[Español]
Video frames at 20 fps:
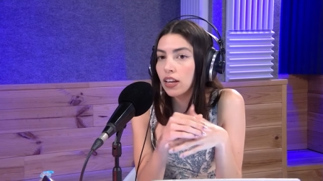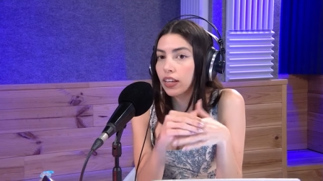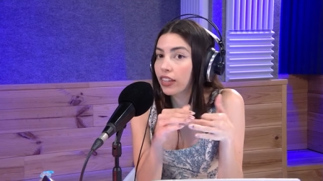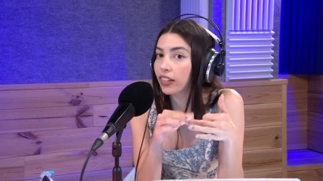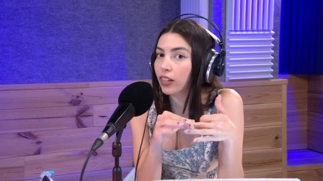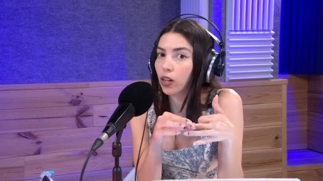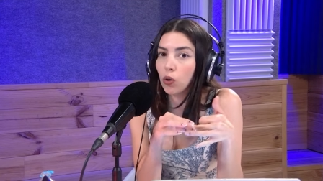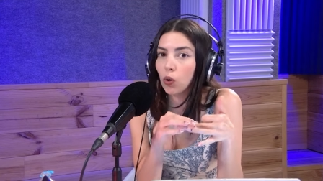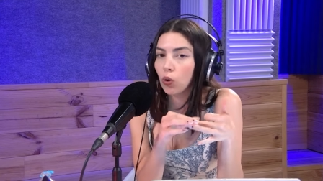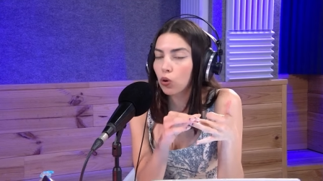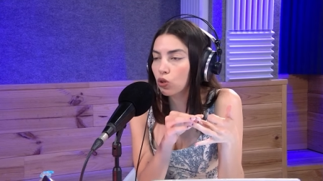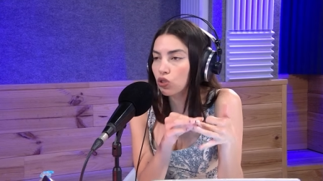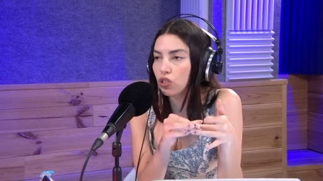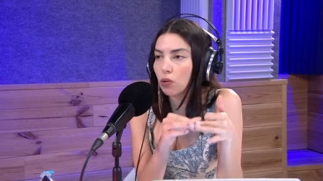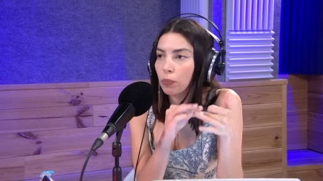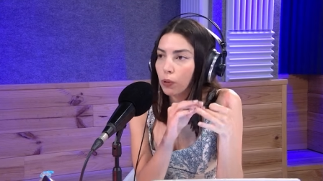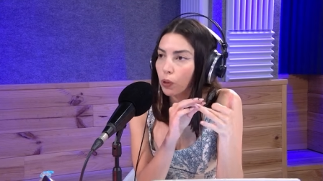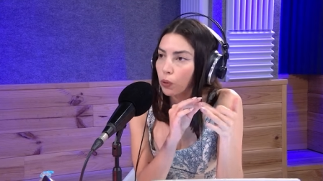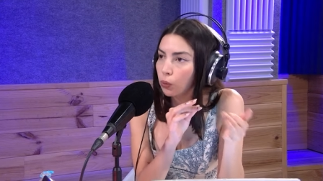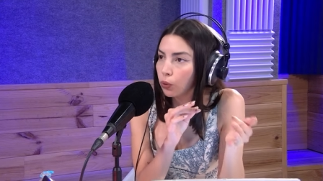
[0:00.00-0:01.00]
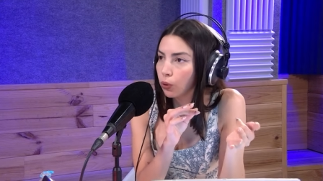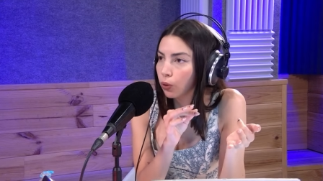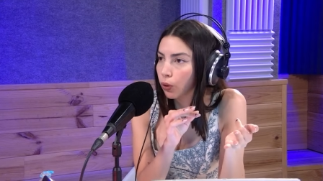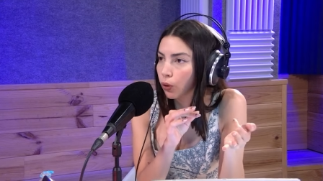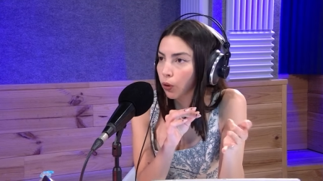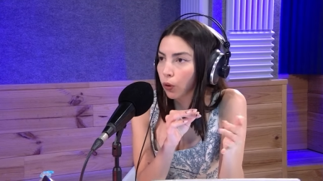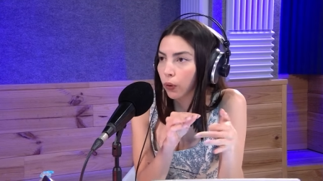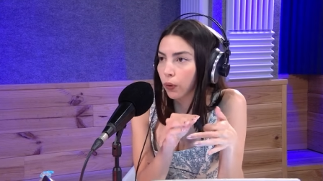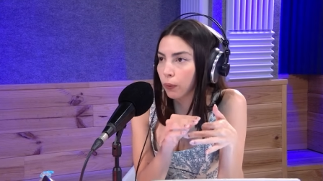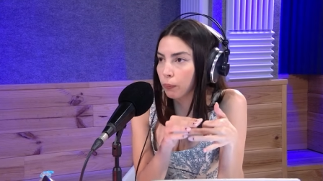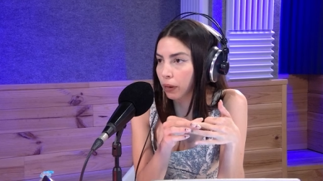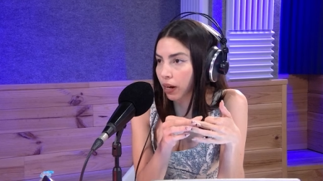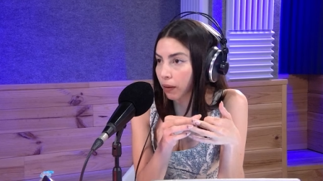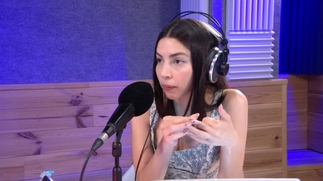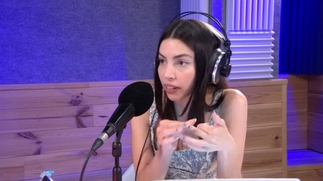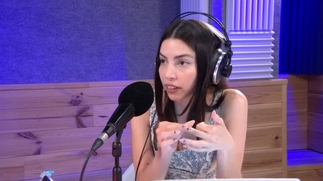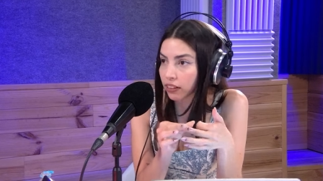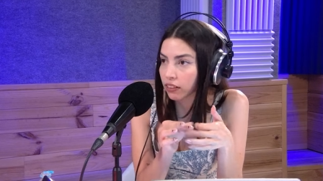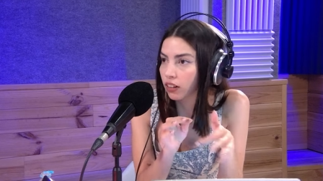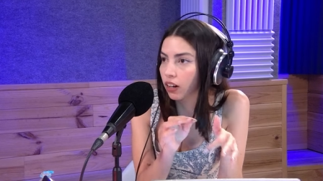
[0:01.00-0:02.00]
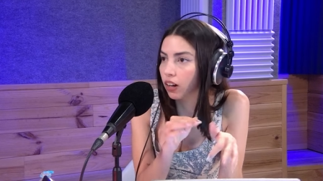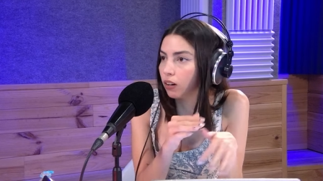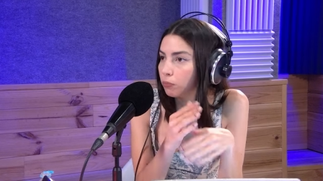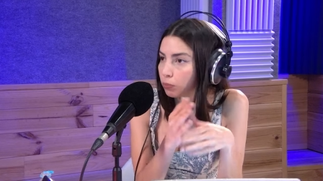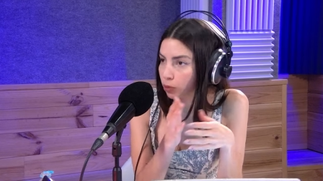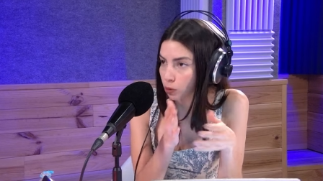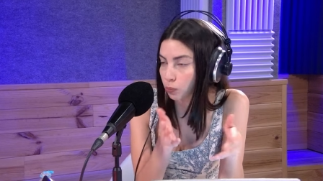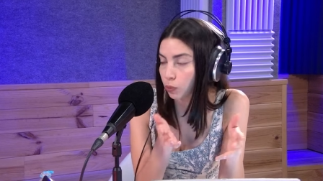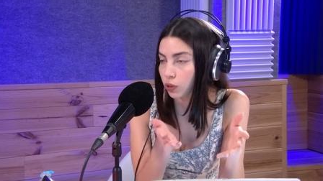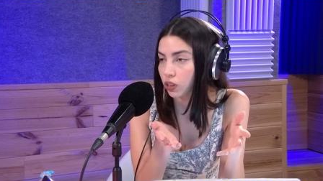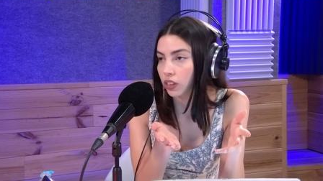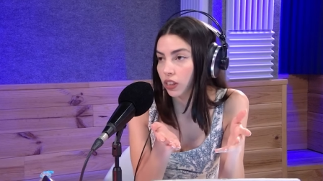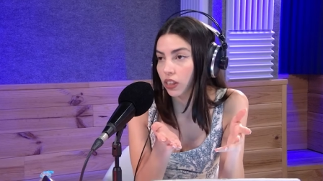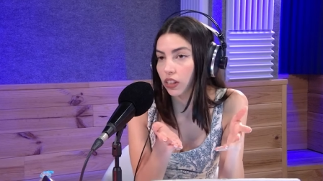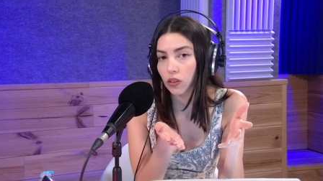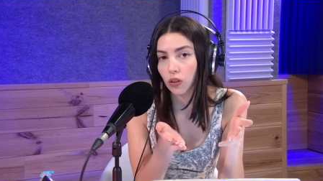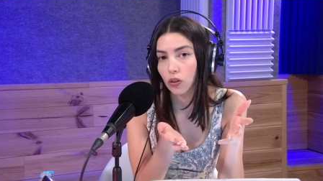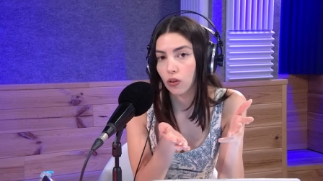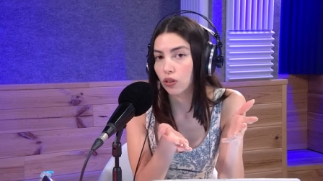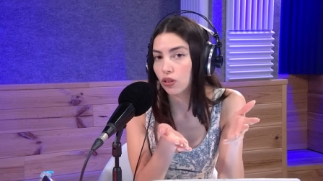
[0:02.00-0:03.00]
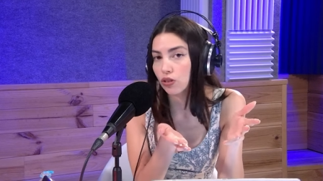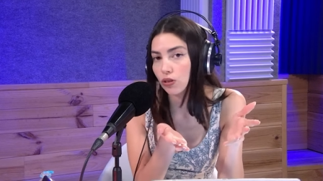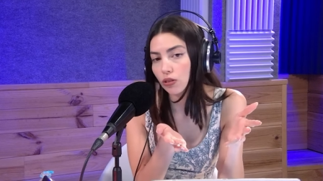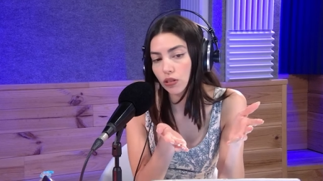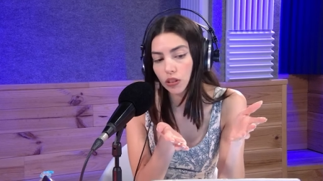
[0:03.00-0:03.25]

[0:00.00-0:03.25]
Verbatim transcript: y que luego no se produjo para venta, pues puede ser todo esto.